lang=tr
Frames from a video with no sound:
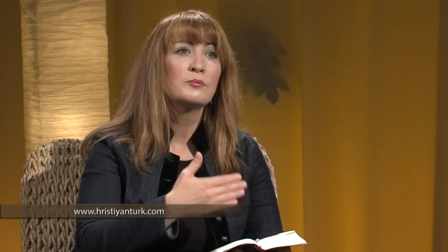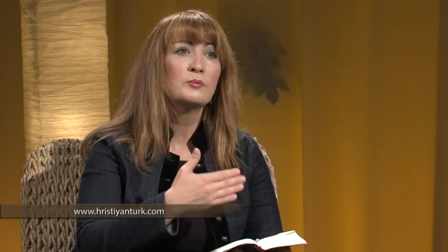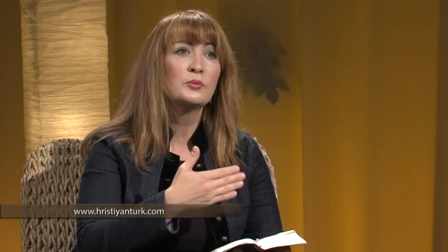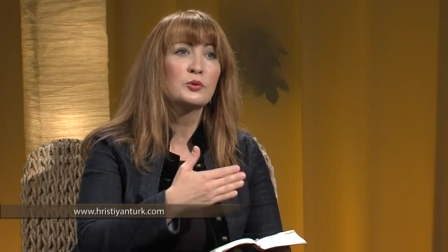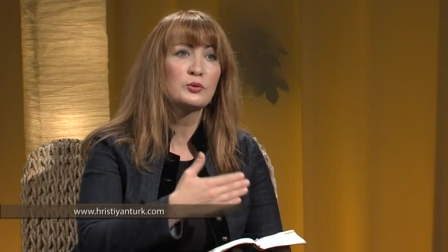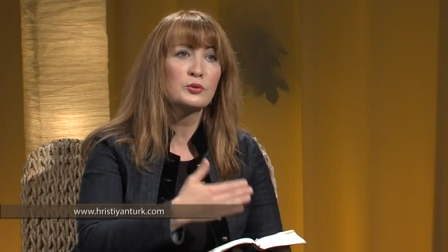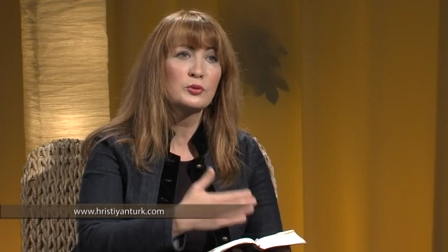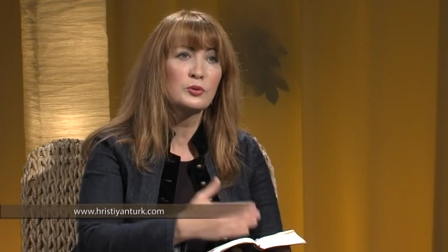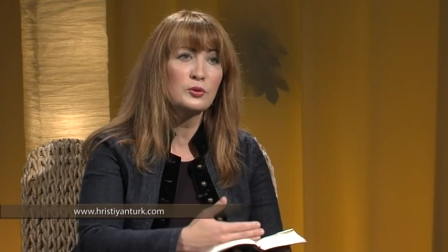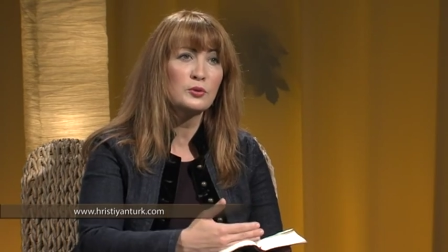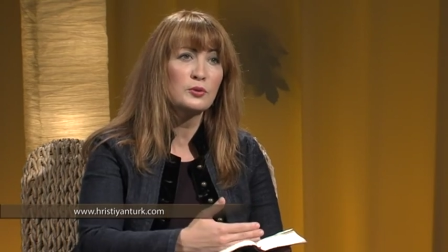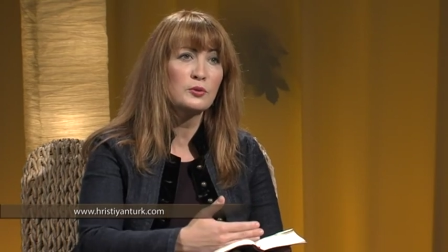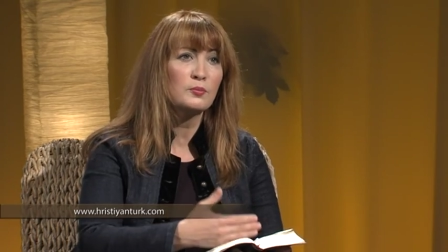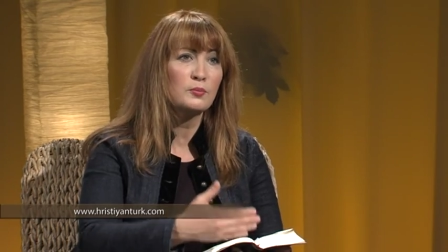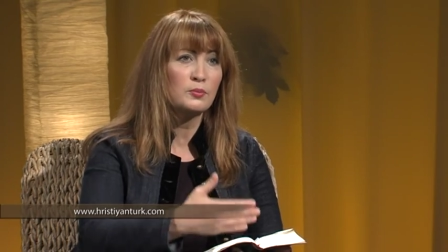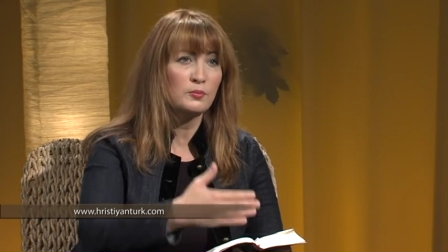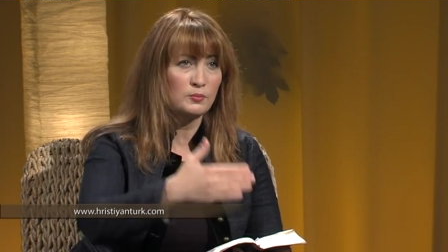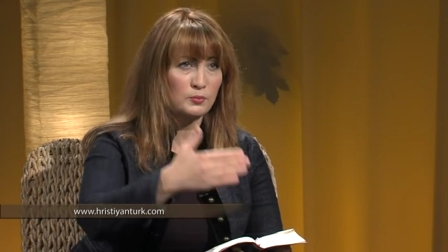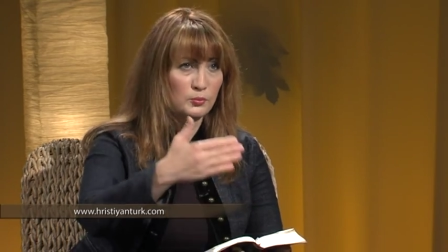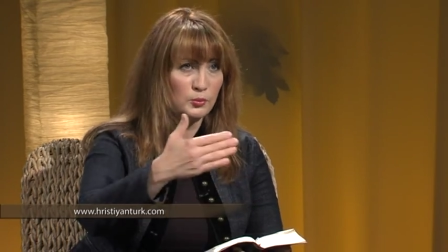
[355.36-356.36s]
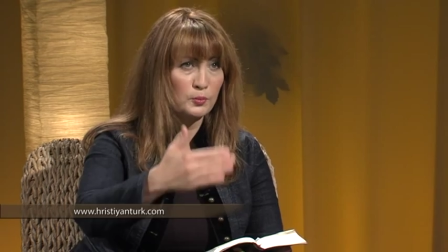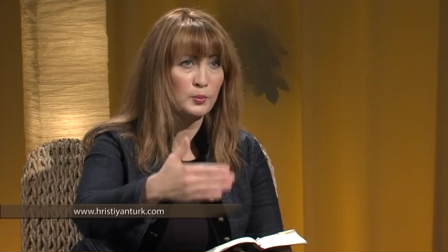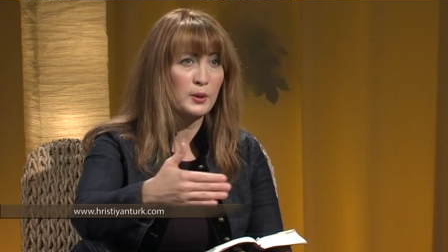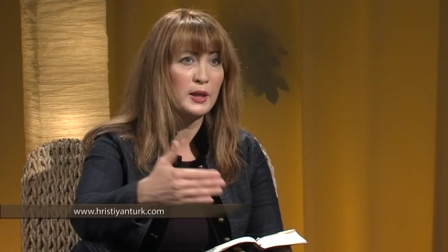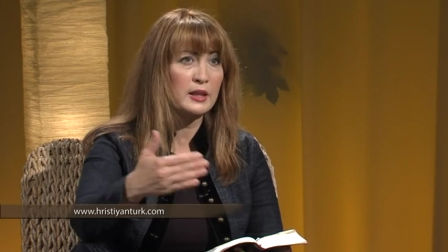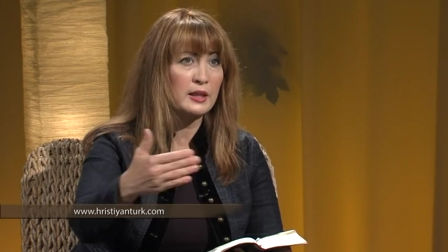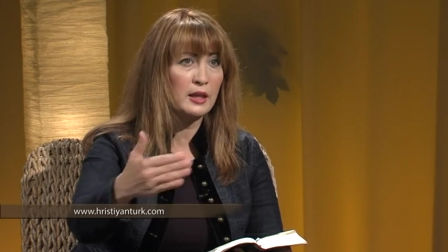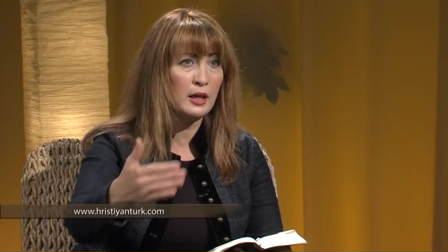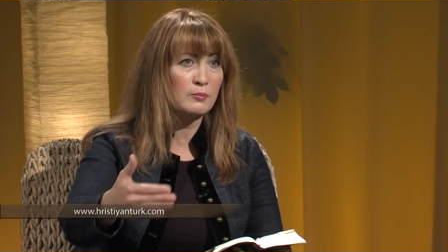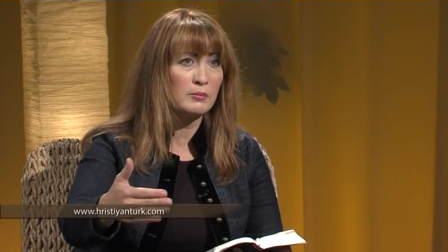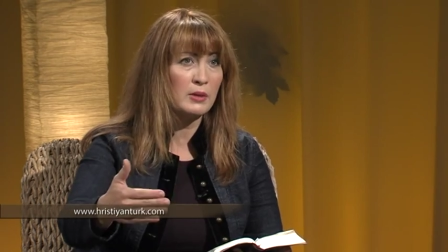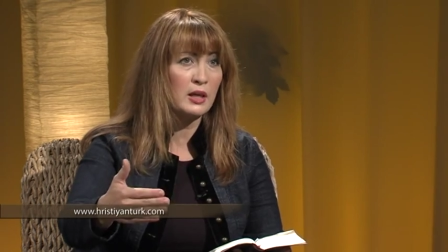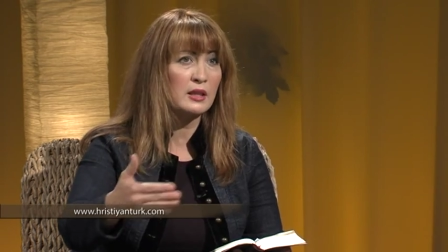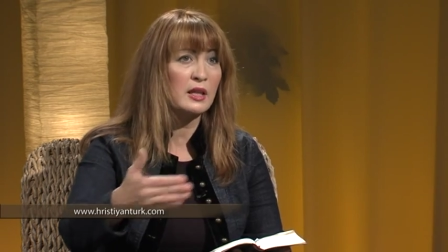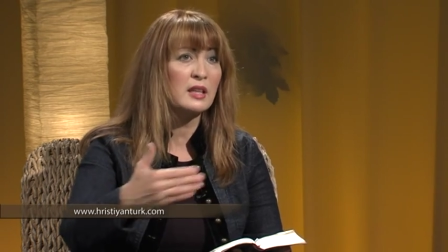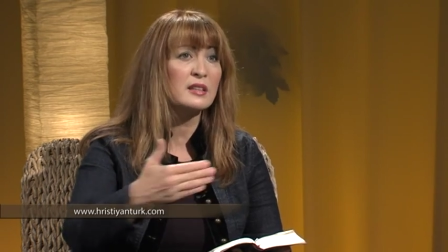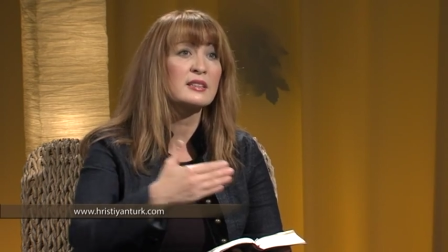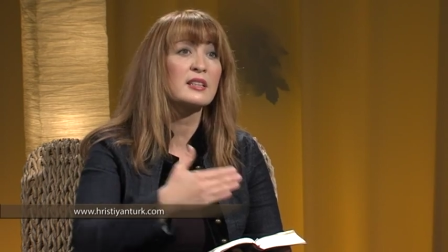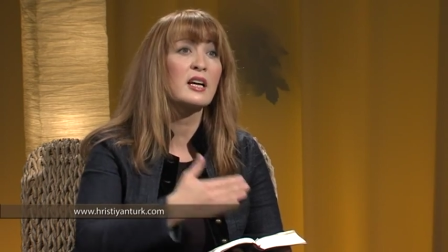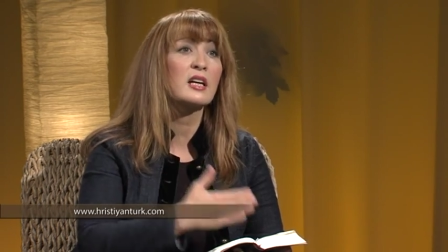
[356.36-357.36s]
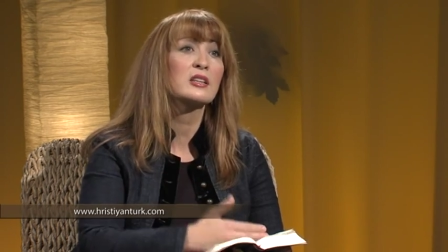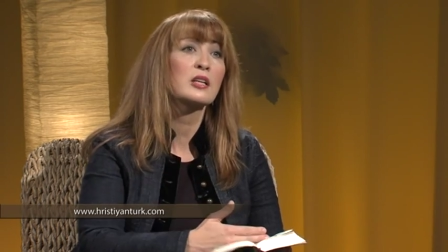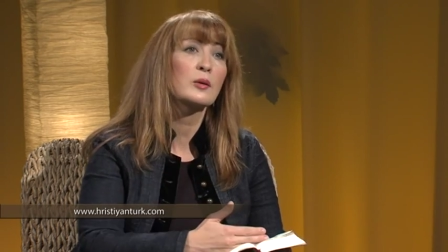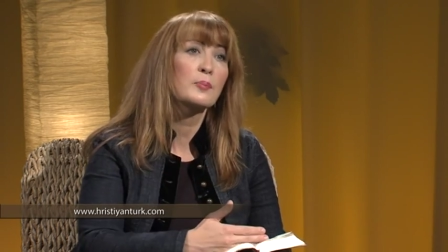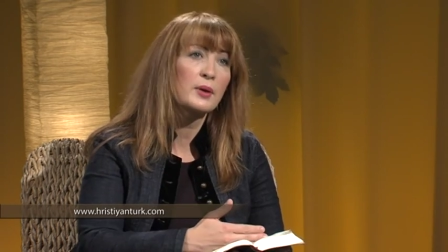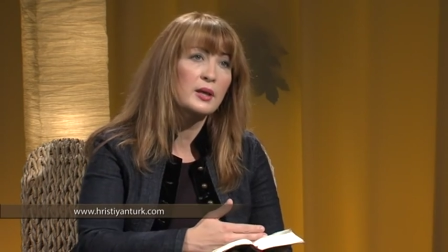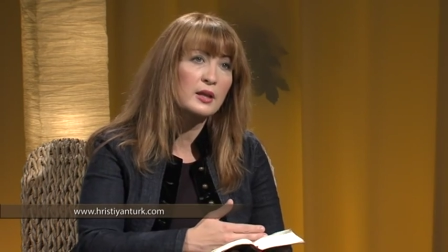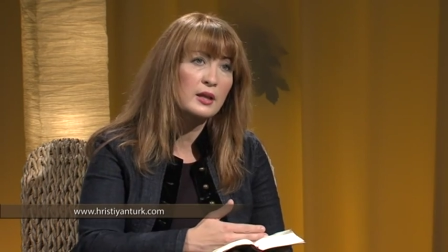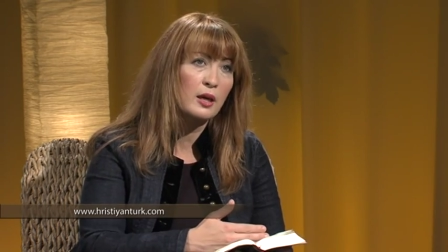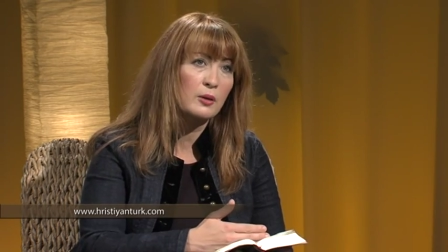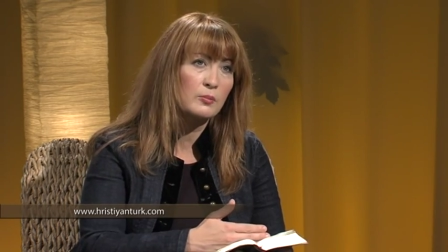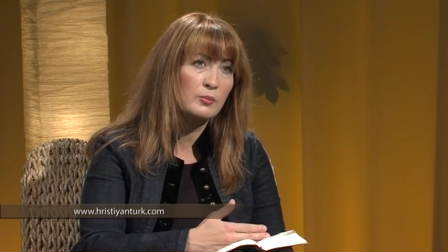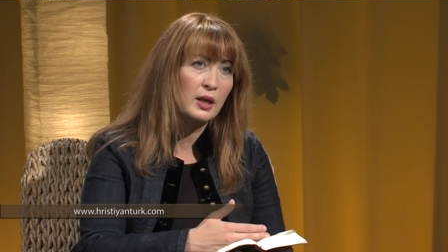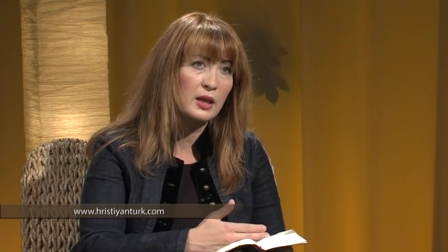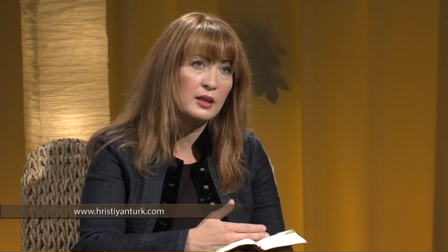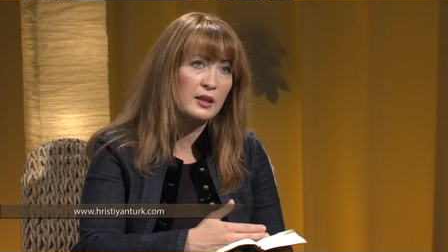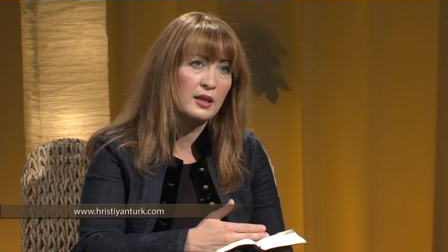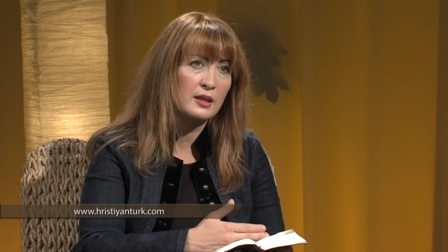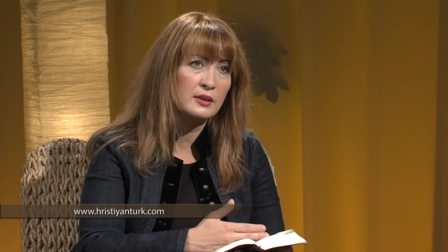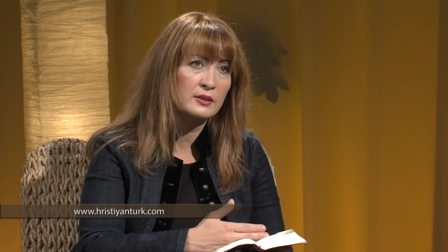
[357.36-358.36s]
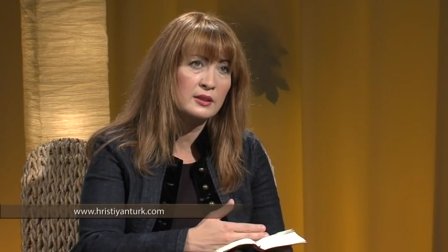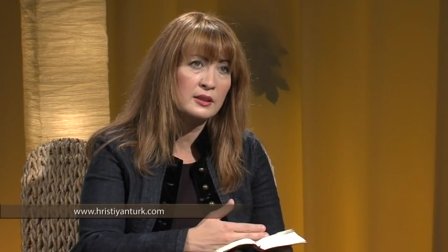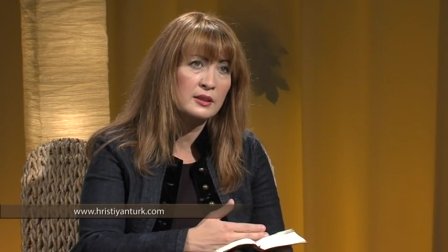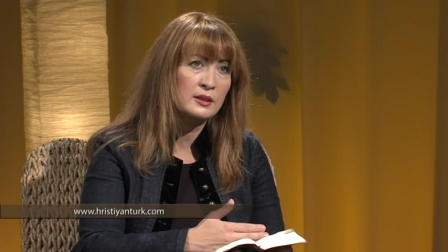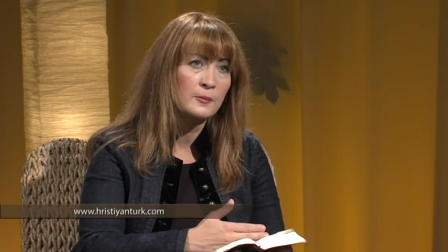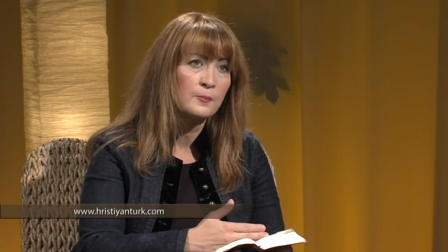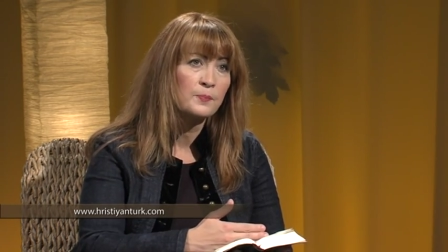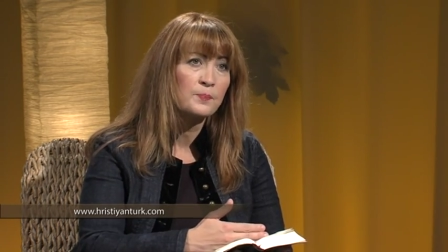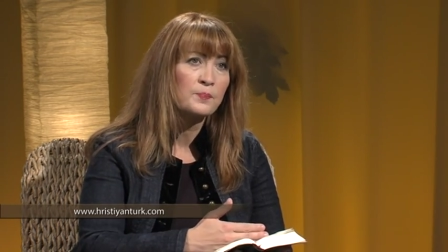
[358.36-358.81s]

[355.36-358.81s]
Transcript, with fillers: bütün bu peygamberler sahte peygamberlerdir.